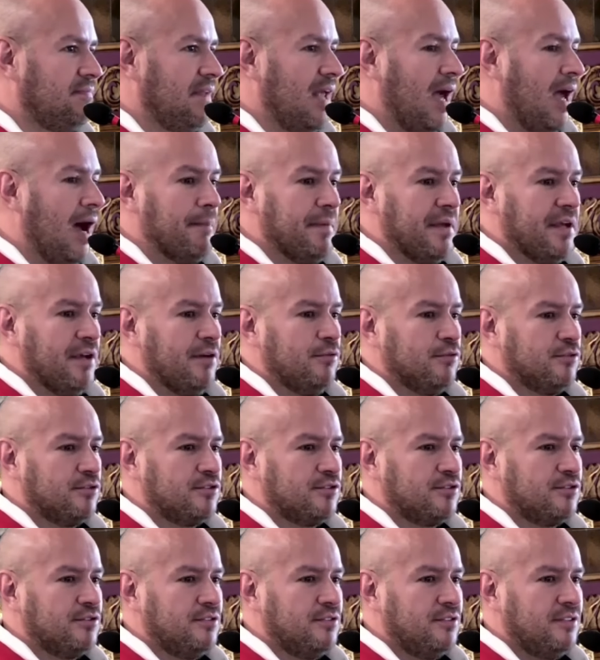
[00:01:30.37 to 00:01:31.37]

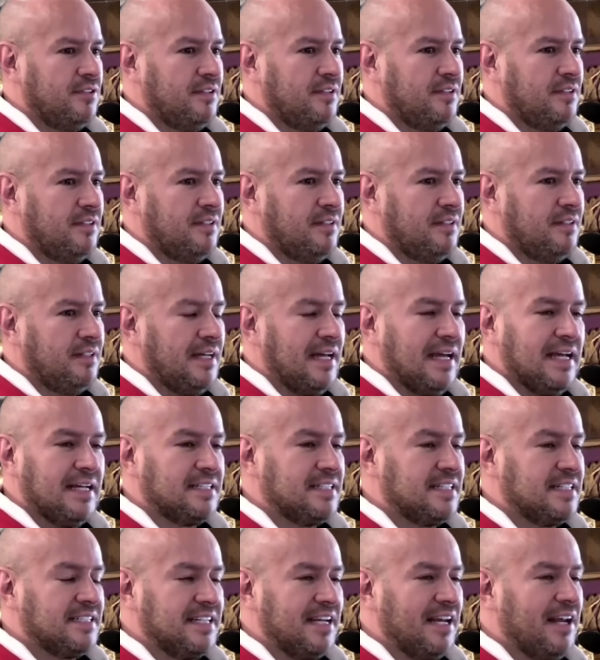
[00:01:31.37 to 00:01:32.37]
Amigos,
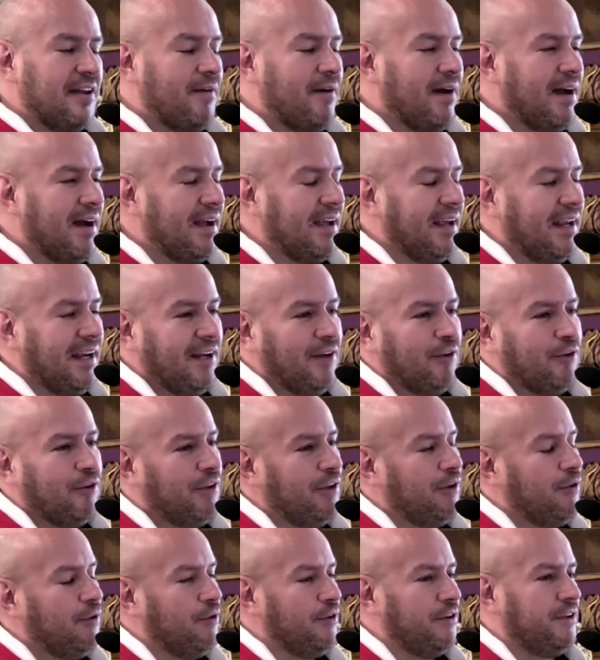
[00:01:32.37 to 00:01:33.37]
ese es el Evangelio
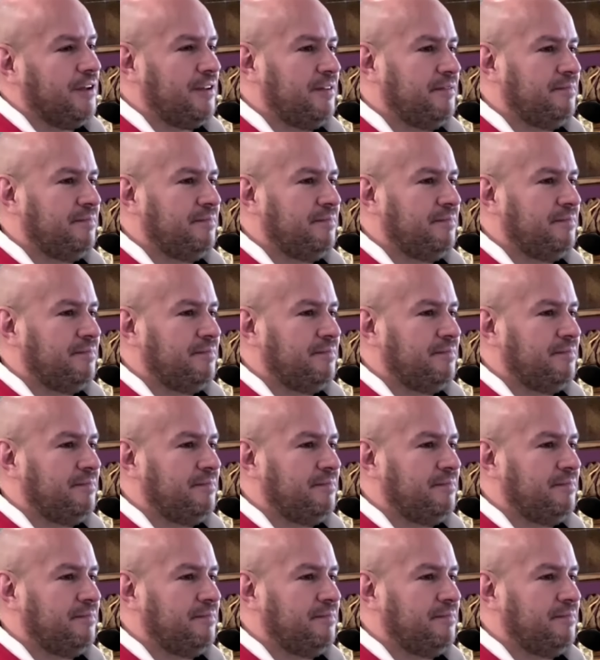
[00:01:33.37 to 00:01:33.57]
de hoy.